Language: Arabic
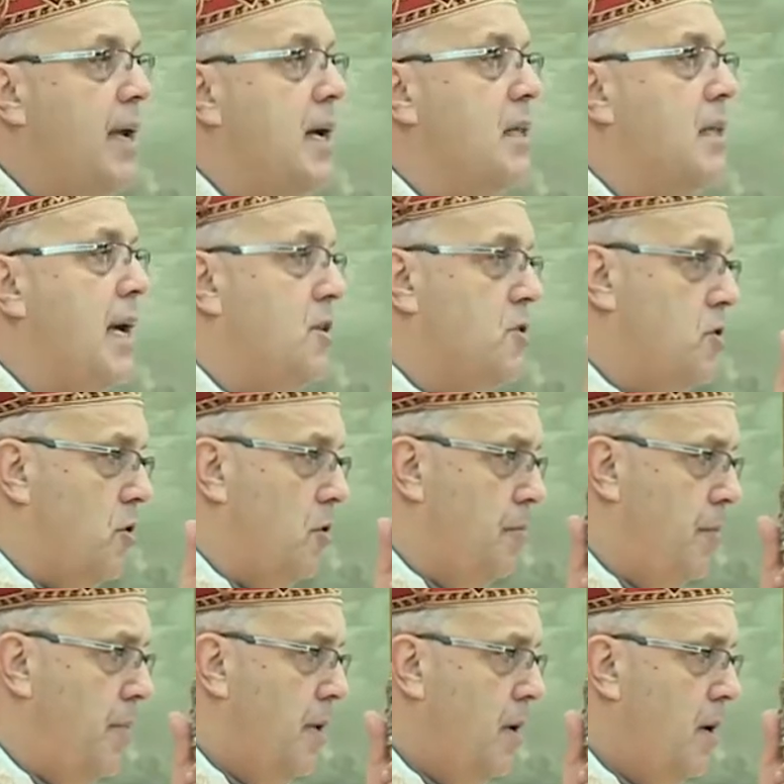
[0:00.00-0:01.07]
هي تجذب
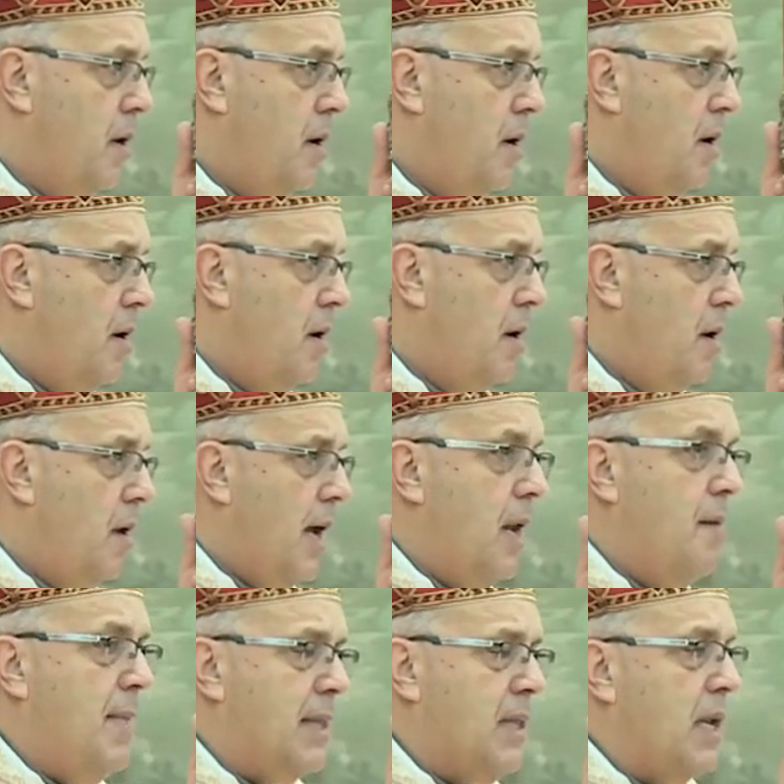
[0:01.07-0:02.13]

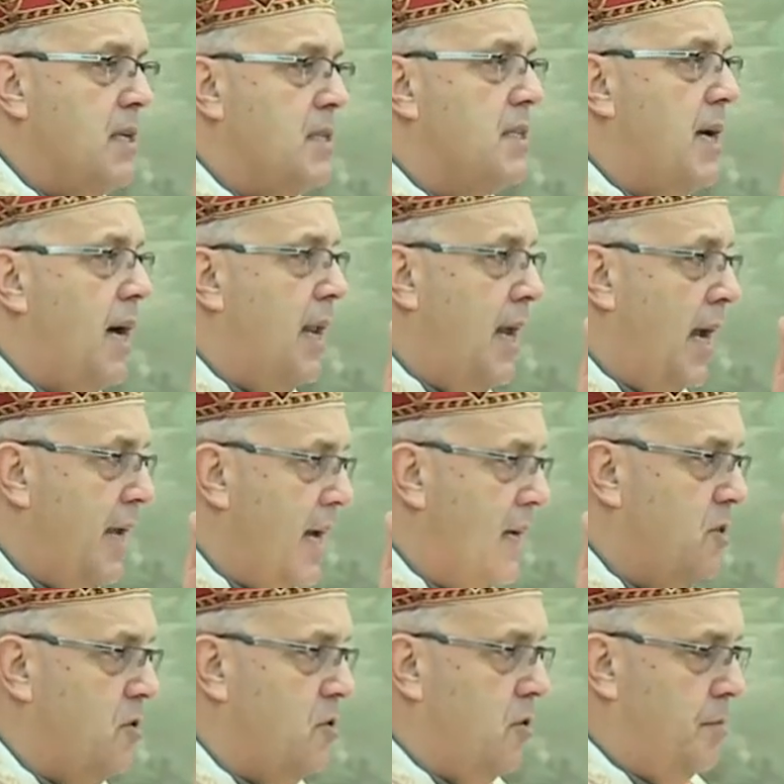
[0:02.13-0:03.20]
المثل الصالح
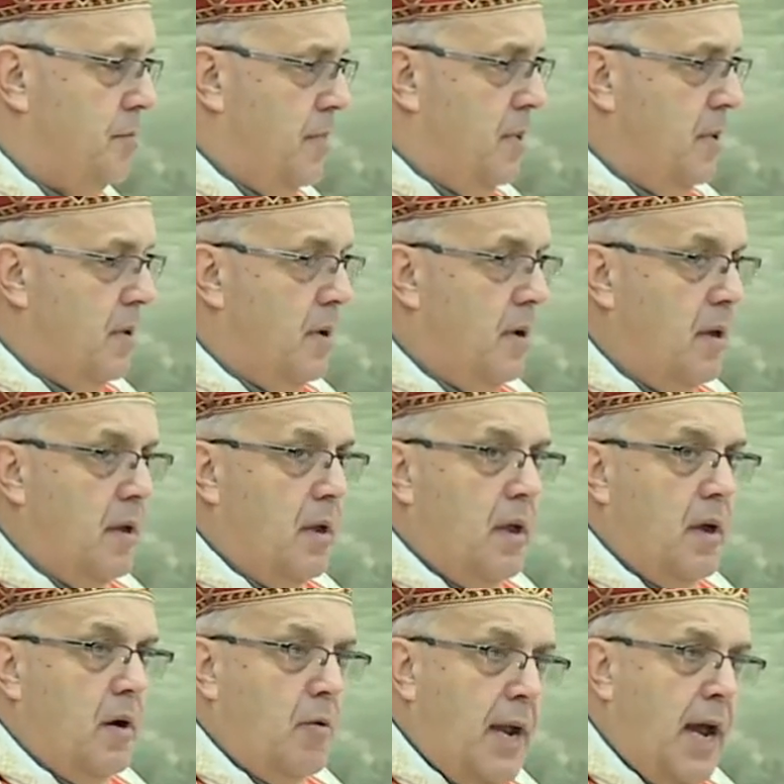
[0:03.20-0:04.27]
يجذب
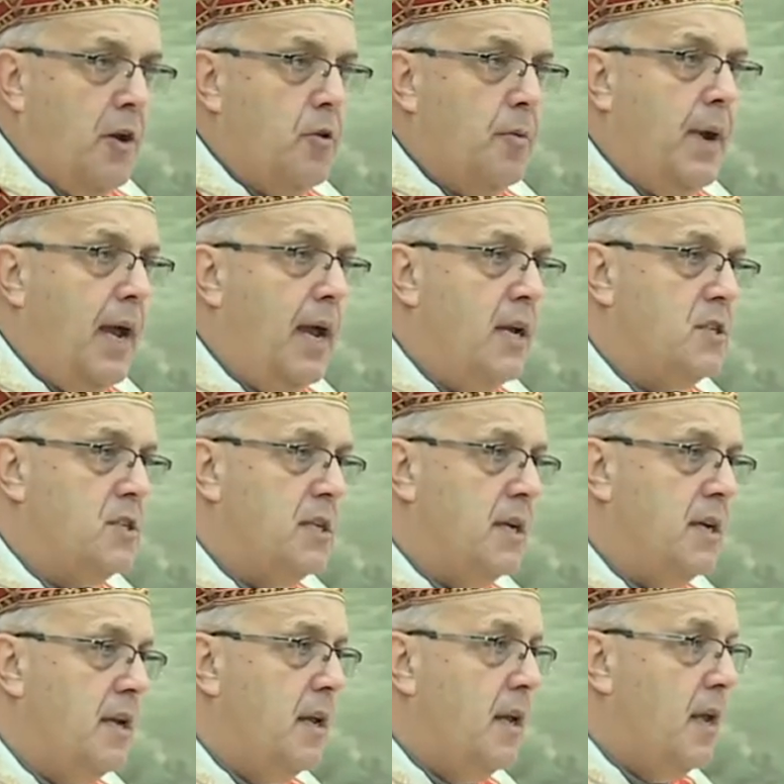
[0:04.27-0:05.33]
ونحن بحاجة